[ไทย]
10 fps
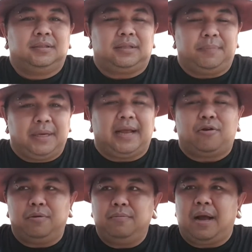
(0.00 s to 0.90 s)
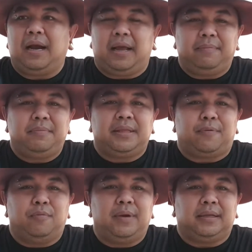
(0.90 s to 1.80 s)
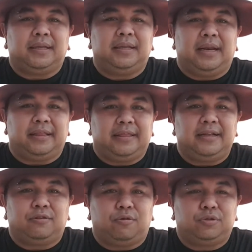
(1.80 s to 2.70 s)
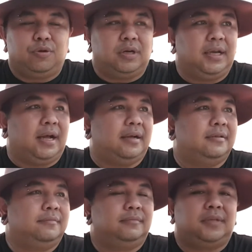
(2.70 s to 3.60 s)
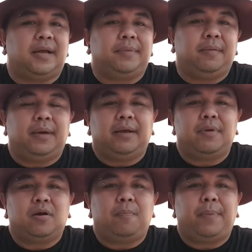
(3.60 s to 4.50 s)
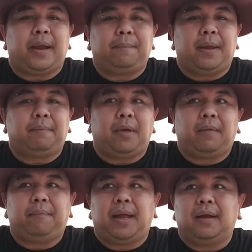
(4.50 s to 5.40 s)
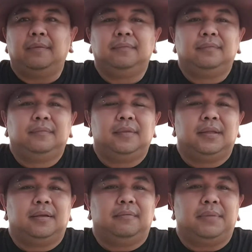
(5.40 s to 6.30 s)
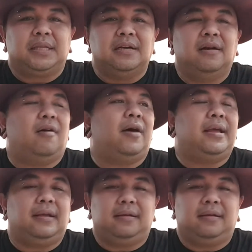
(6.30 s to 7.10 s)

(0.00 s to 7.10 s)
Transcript: จะมีหลายคนบ้างแหละ ไม่มีแต่ผมแหละเทสเลตติ้งตกช่วงนี้อ่ะทำคลิปอะไรมาก็แป๊กแป๊กแป๊กแป๊กไม่ถึงร้อย